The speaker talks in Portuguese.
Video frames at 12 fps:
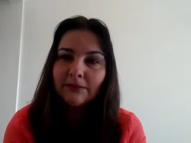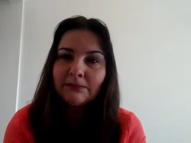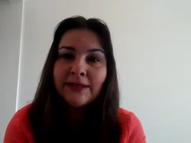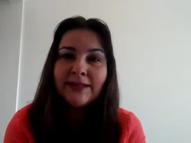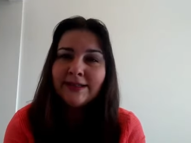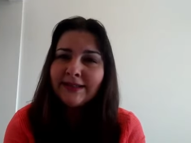
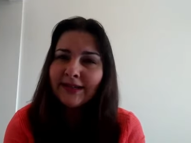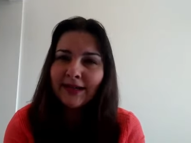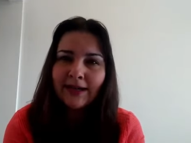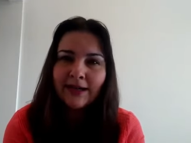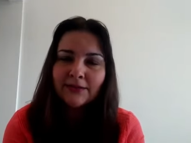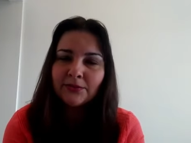
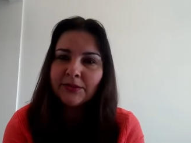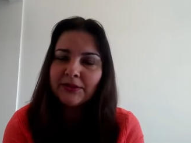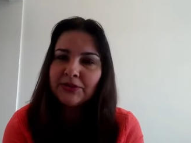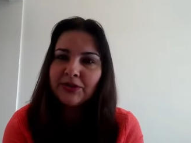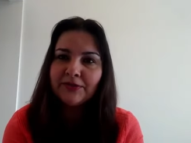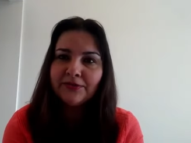brincar
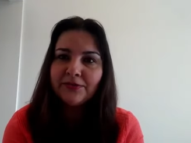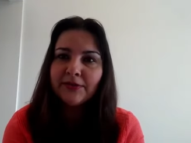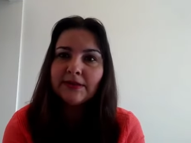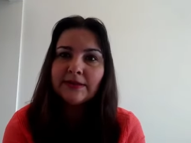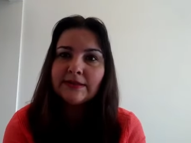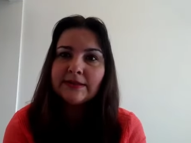durante a
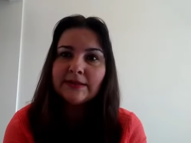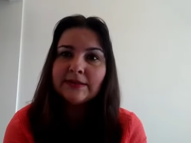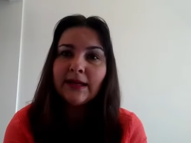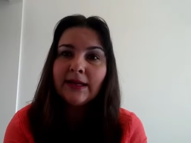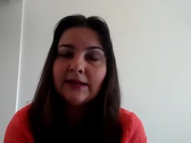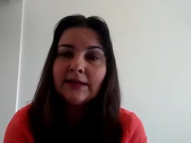infância,
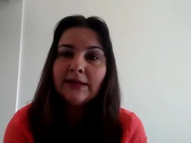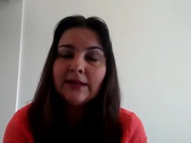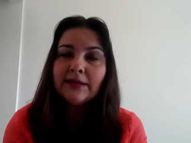né?